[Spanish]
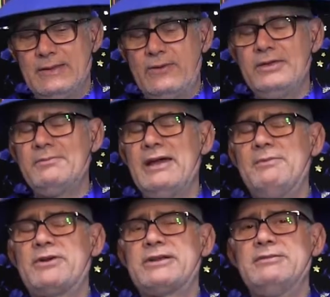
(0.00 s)
Hoy
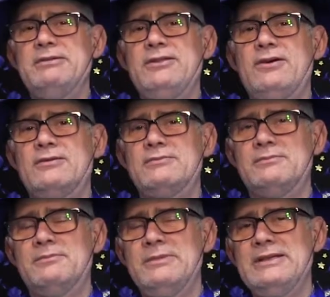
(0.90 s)
hemos recibido
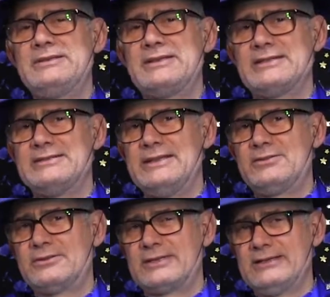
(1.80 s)

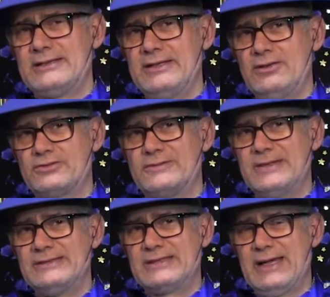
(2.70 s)
1.332
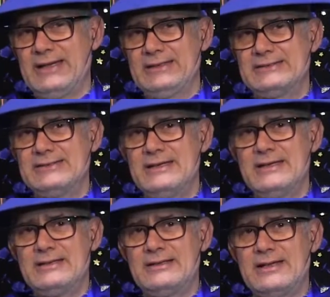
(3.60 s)
mensajes
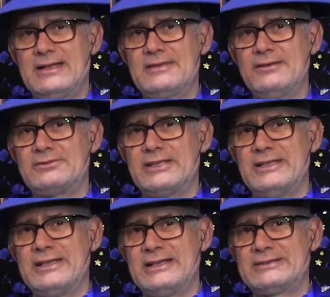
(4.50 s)
Gracias a
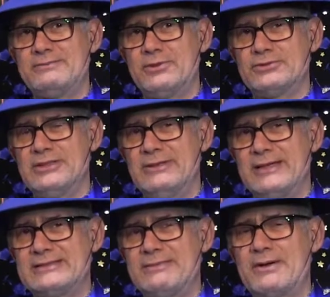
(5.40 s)
ustedes que hacen posible
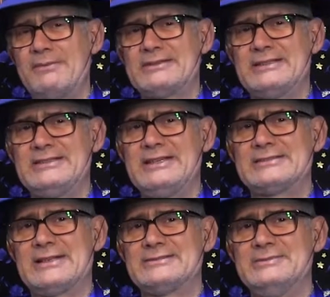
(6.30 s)
que ese programa se siga
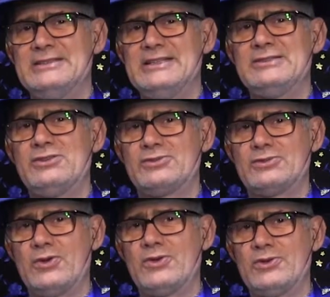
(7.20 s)
transmitiendo
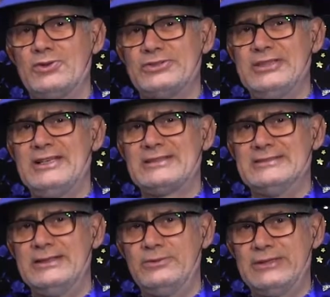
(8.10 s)
todos los
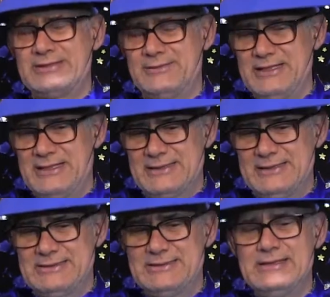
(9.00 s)
días de lunes a
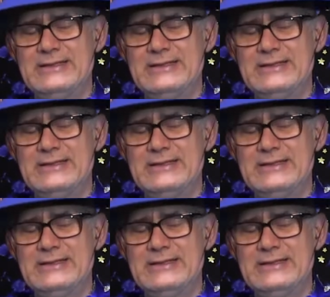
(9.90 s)
viernes.